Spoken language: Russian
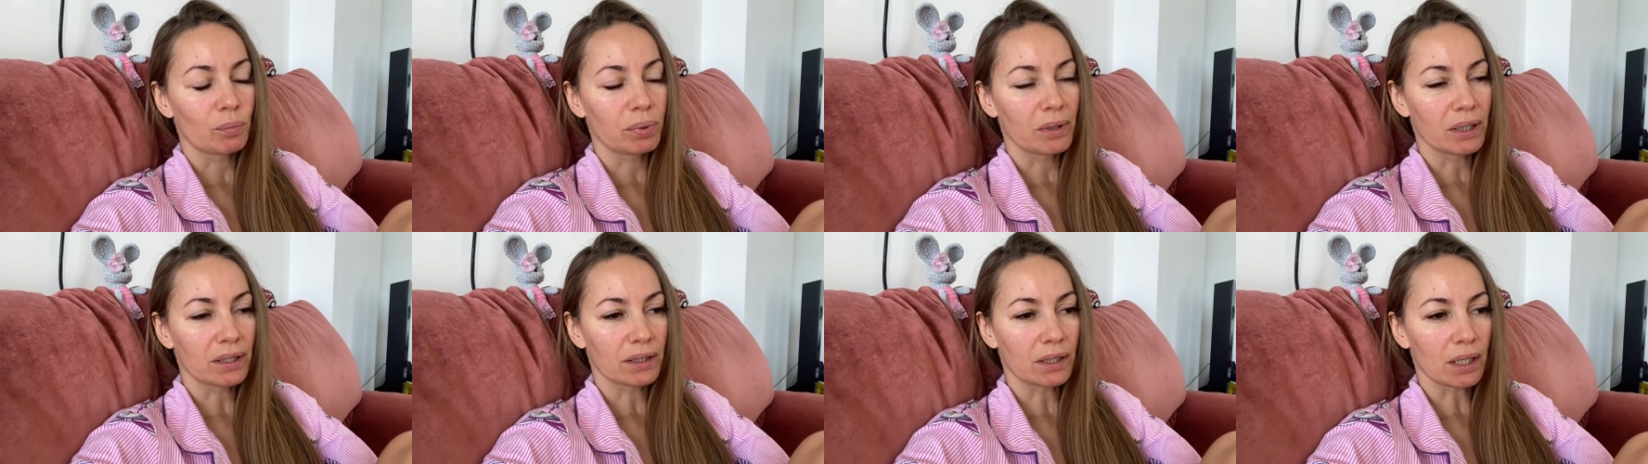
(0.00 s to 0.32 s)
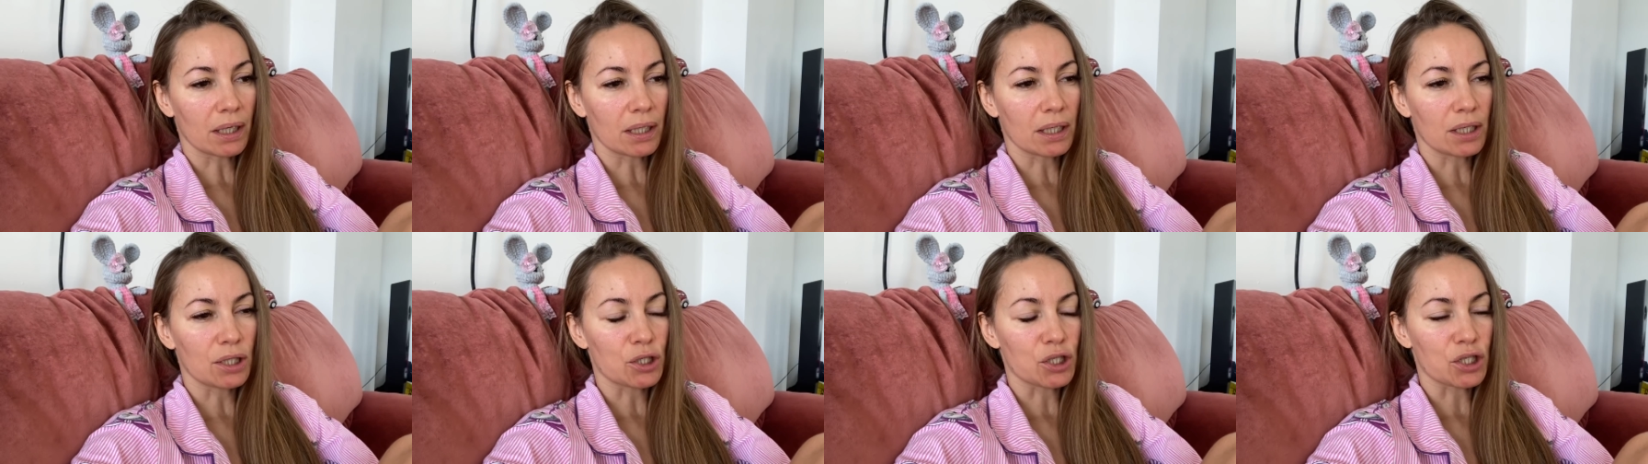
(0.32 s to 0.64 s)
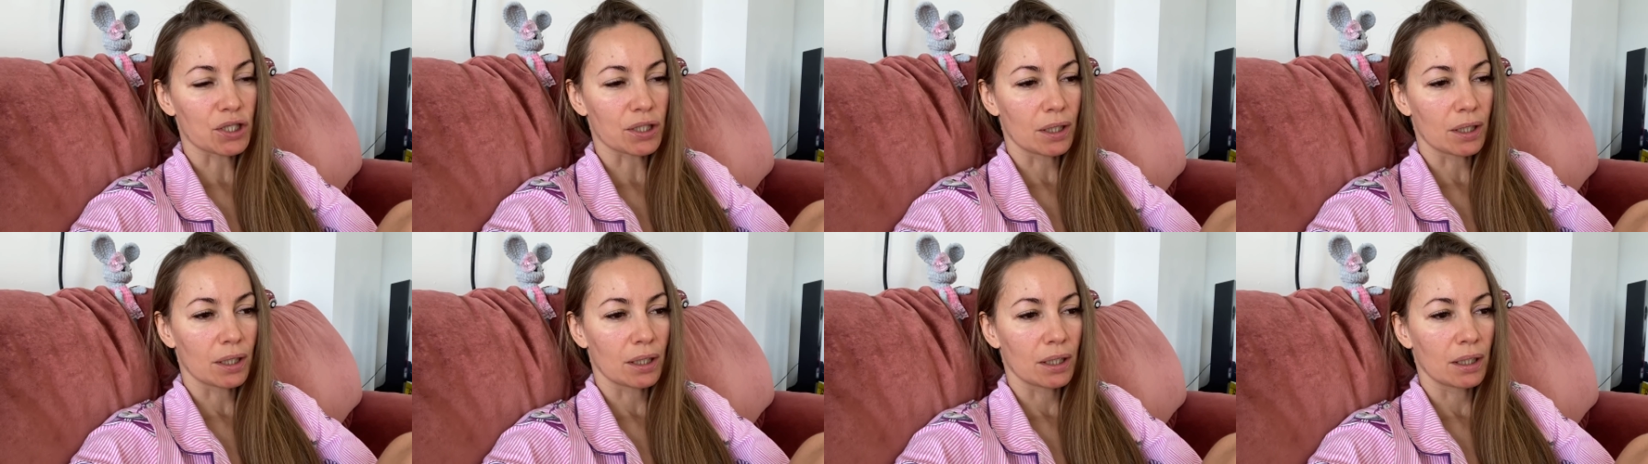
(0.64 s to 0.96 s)
была
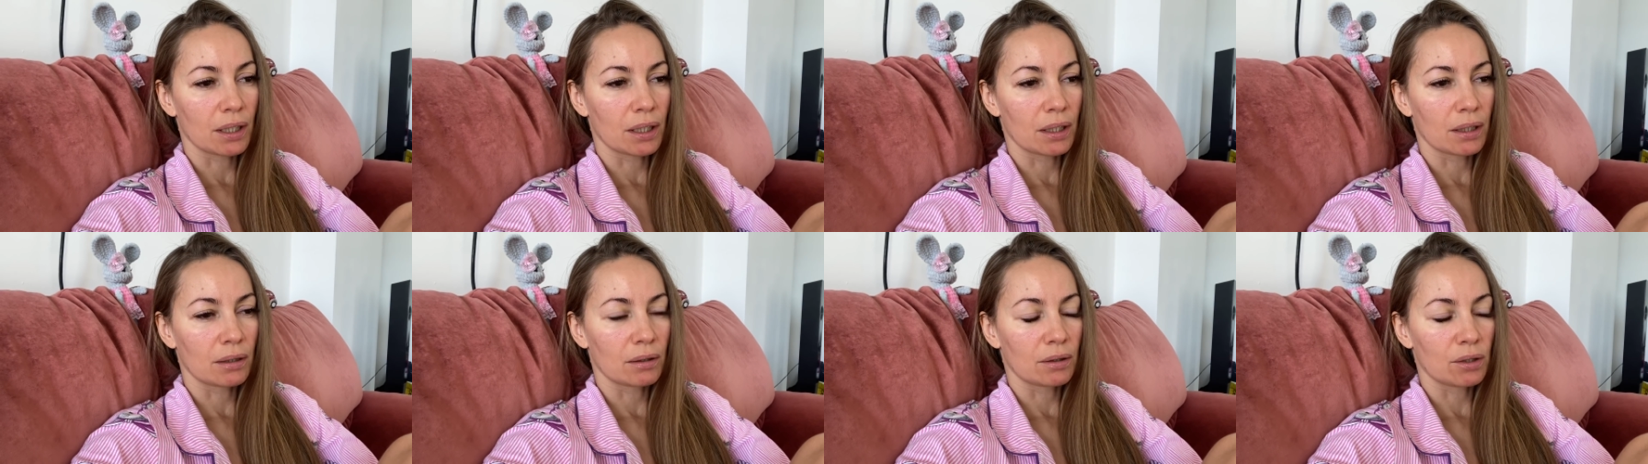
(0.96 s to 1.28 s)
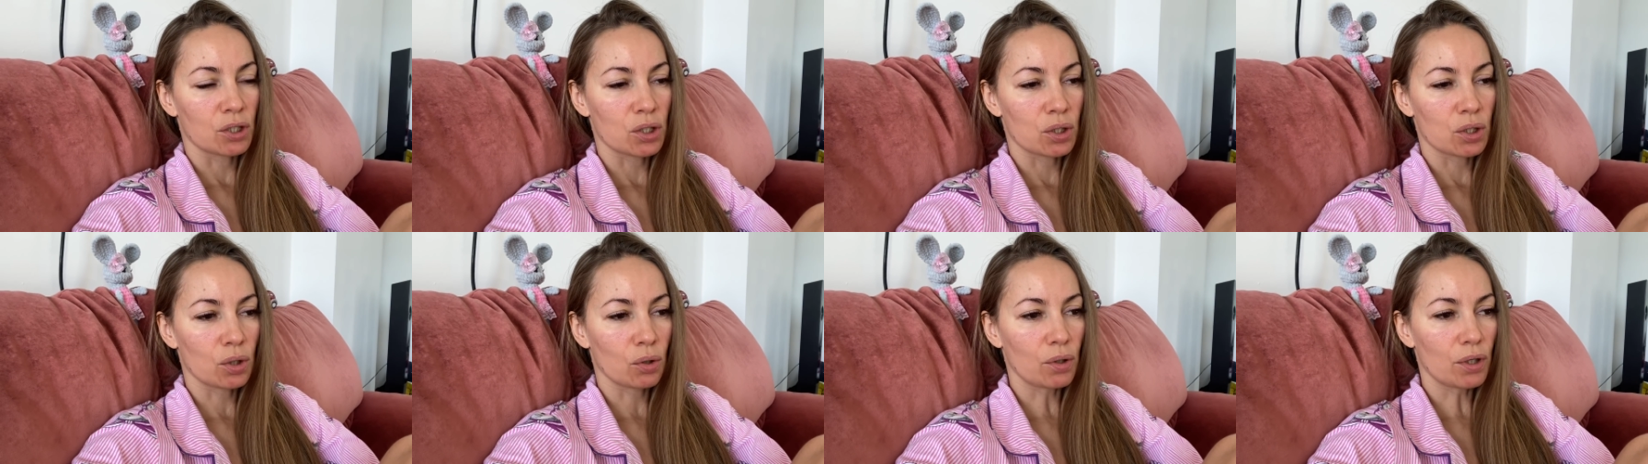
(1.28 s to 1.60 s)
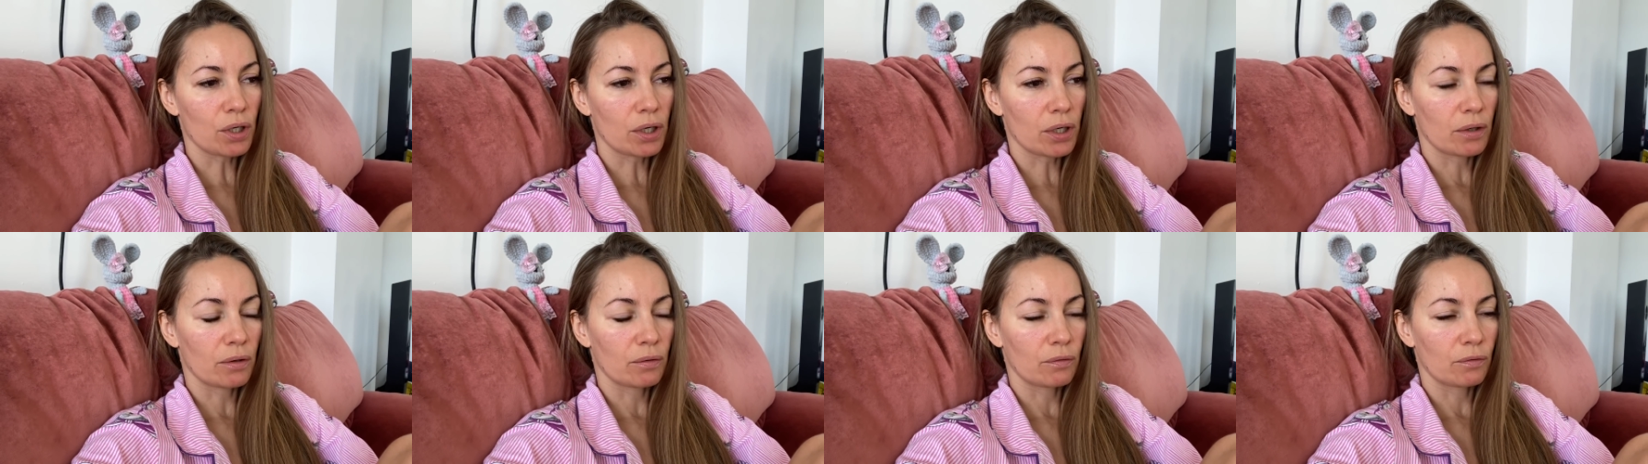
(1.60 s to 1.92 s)
трагическая
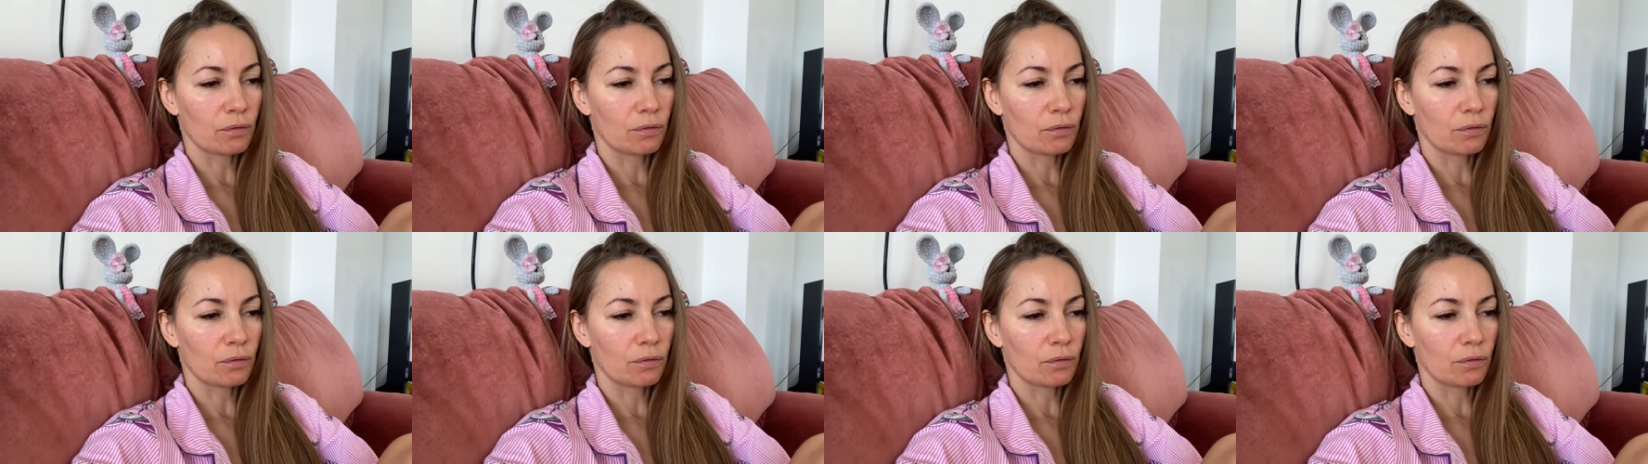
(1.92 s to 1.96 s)
история